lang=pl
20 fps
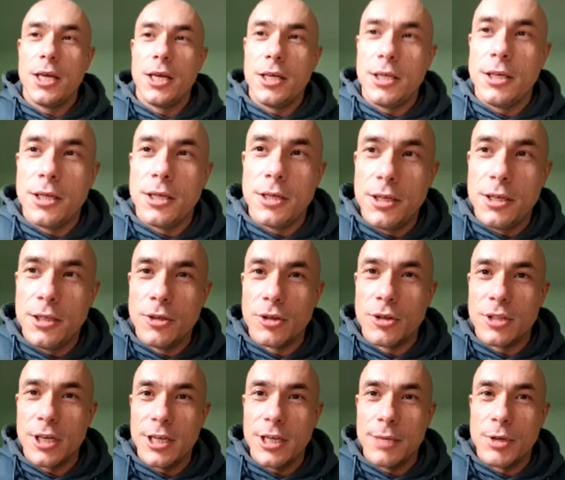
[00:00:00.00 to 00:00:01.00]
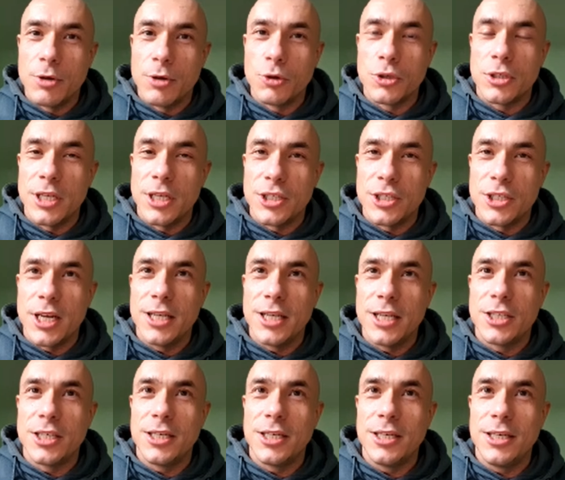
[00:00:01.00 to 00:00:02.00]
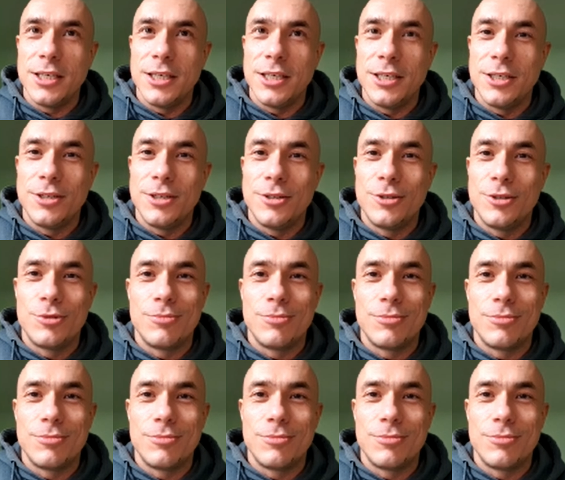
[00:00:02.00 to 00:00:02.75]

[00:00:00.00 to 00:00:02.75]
i, i dodajemy różne rzeczy i